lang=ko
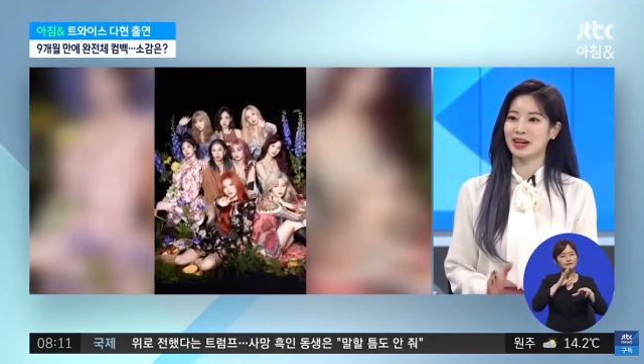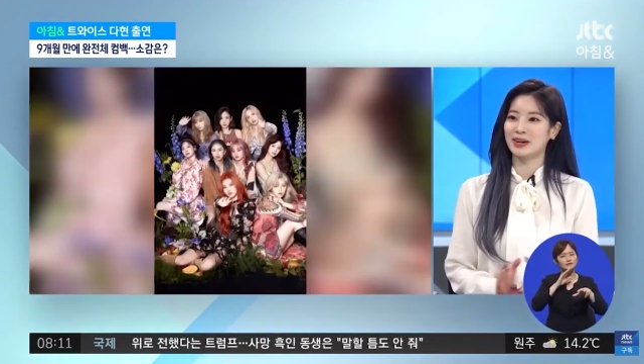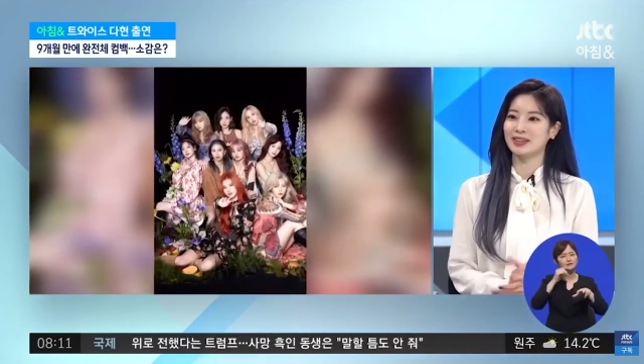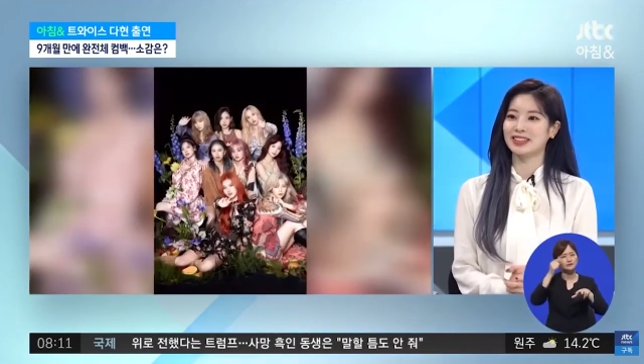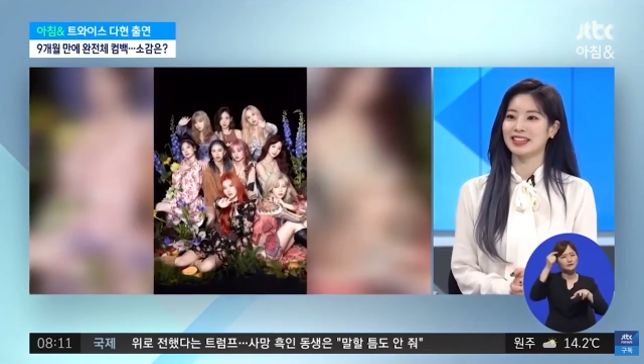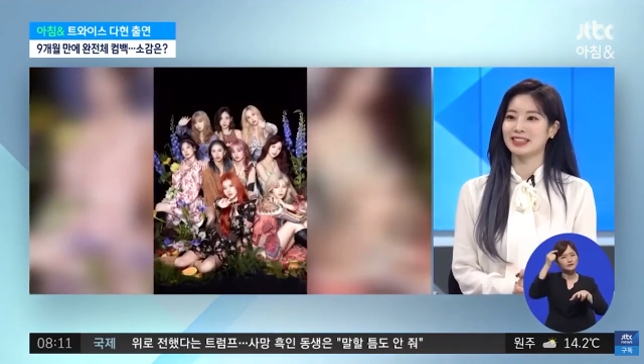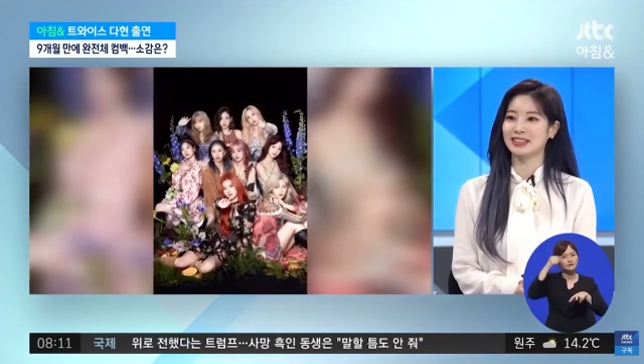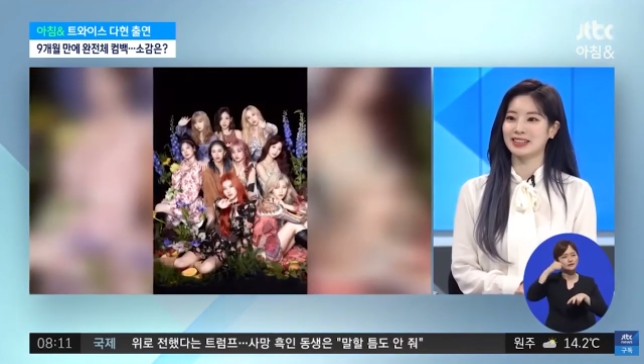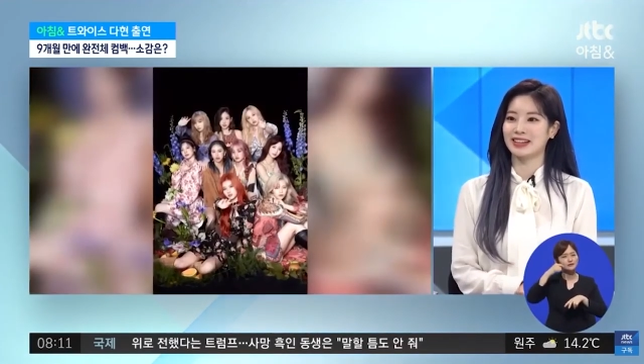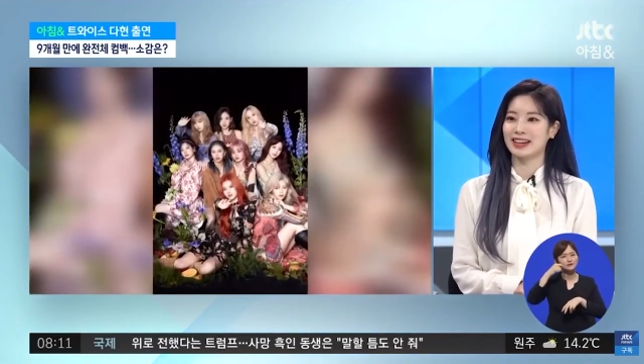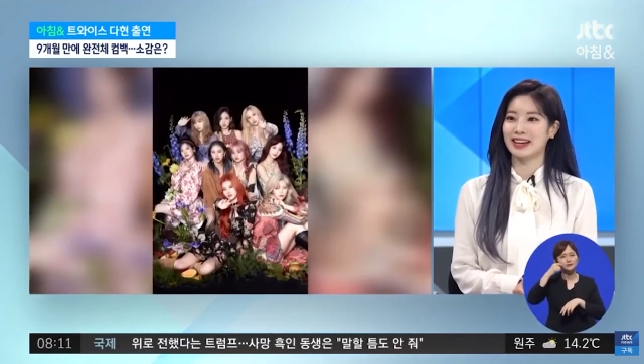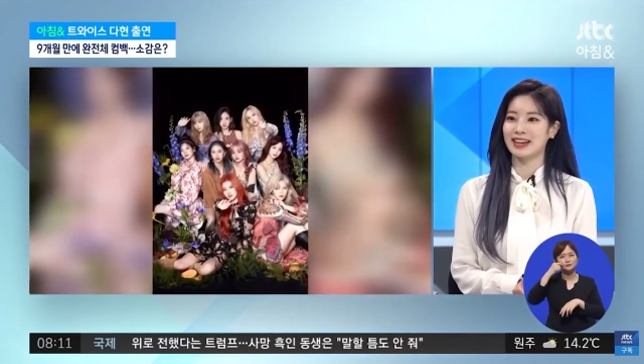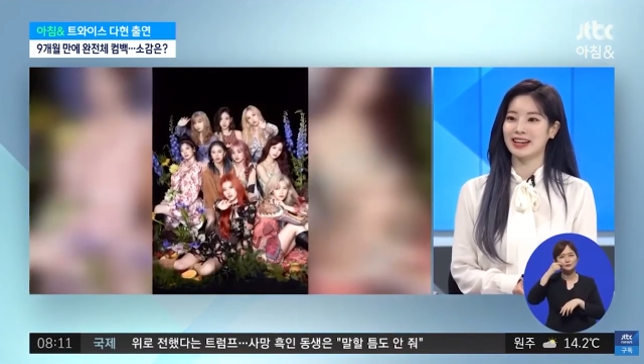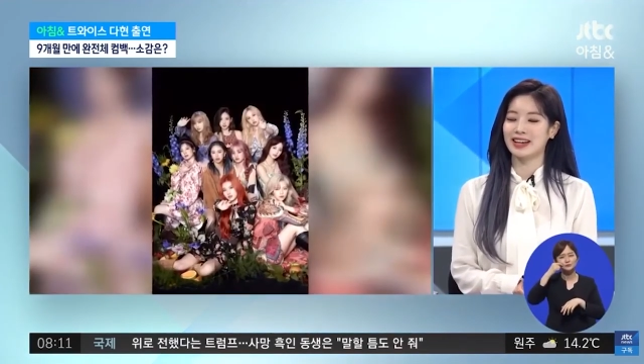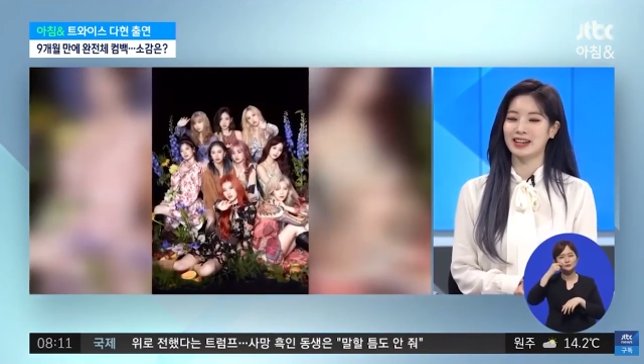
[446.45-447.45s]
나왔다는
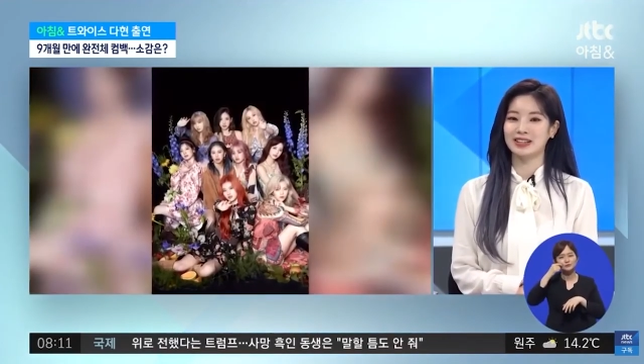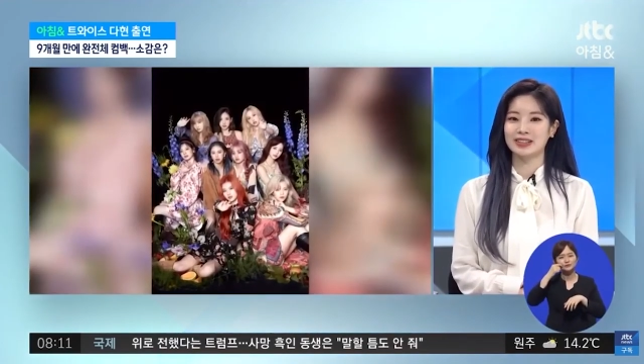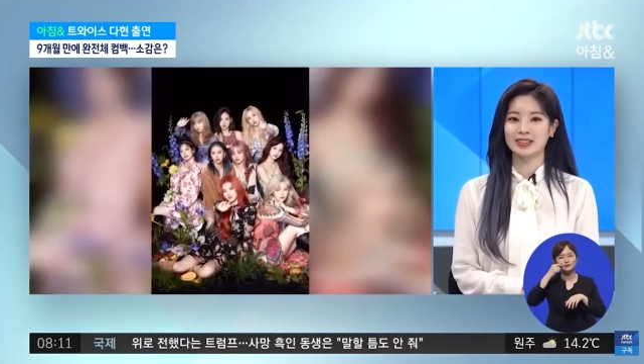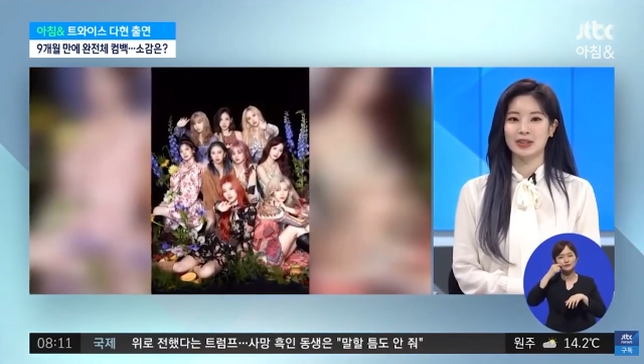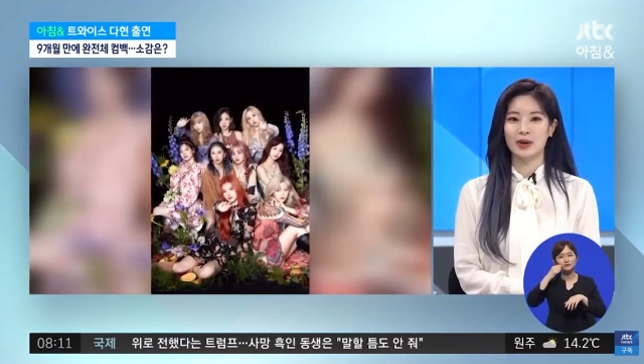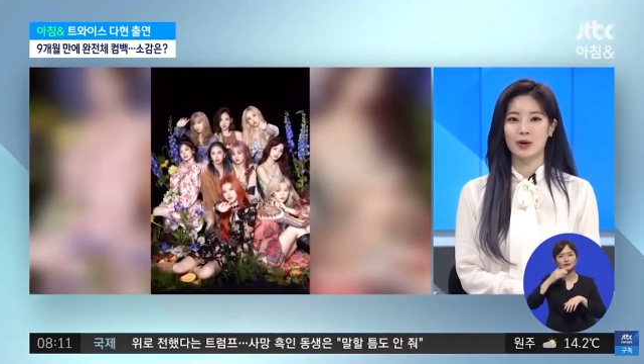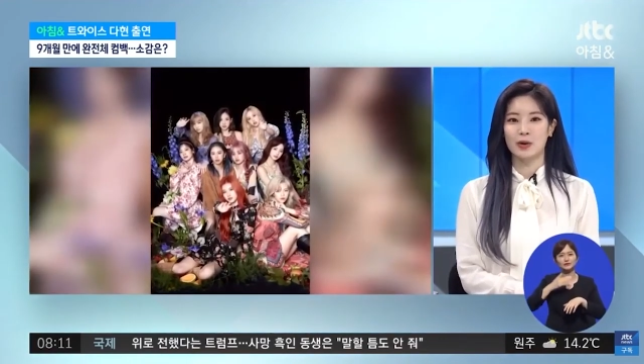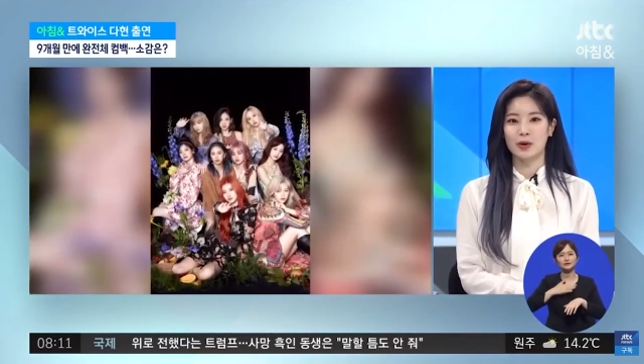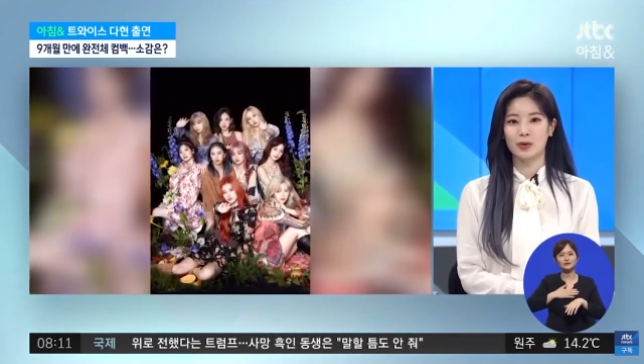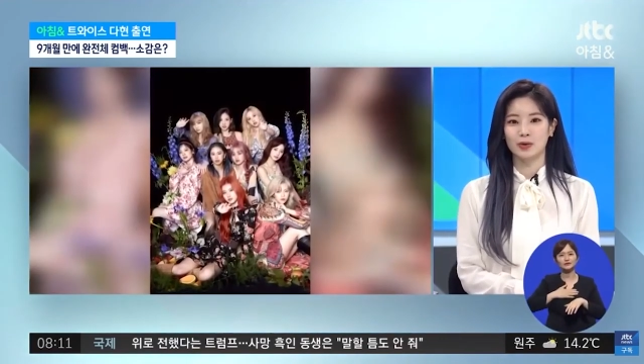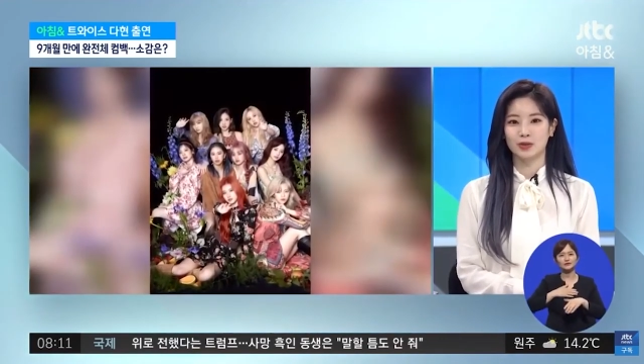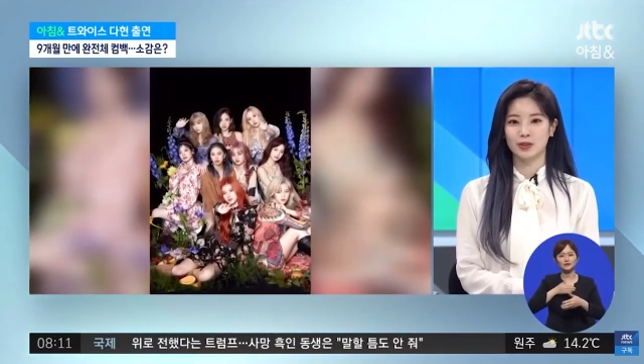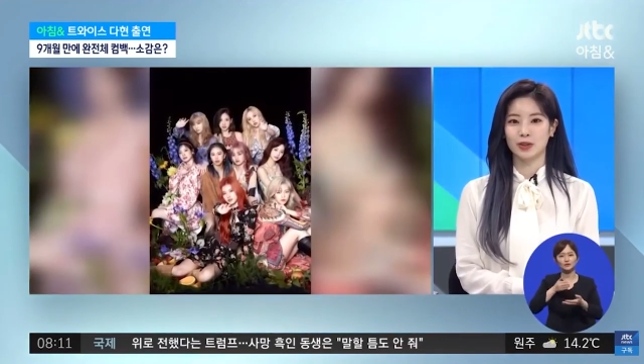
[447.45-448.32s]
게 어,